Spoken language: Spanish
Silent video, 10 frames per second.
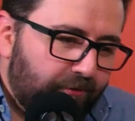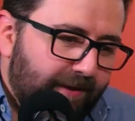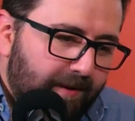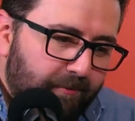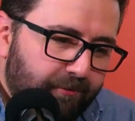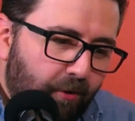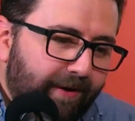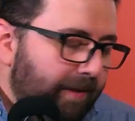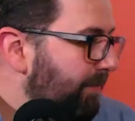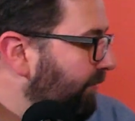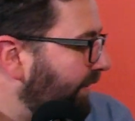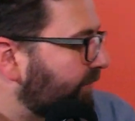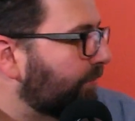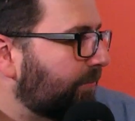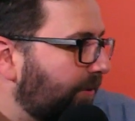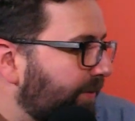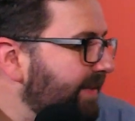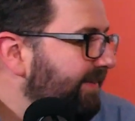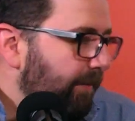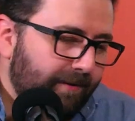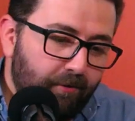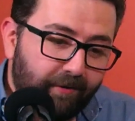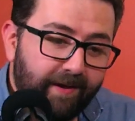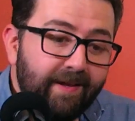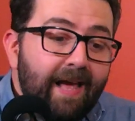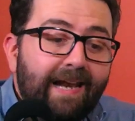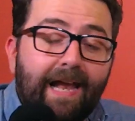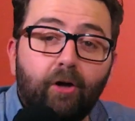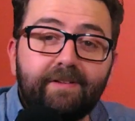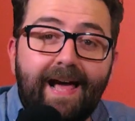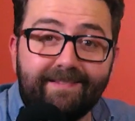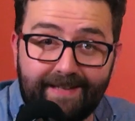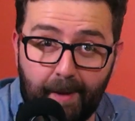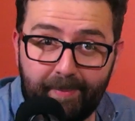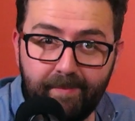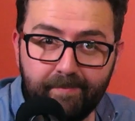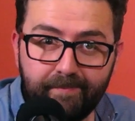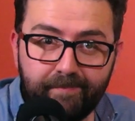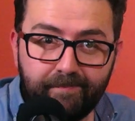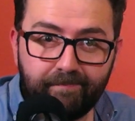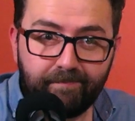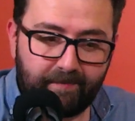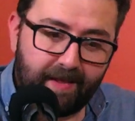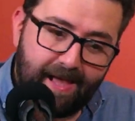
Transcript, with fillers: no sabemos. Ok, perfecto. Bueno, quién sabe. Ok. La otra es Happy. Ah, sí. Es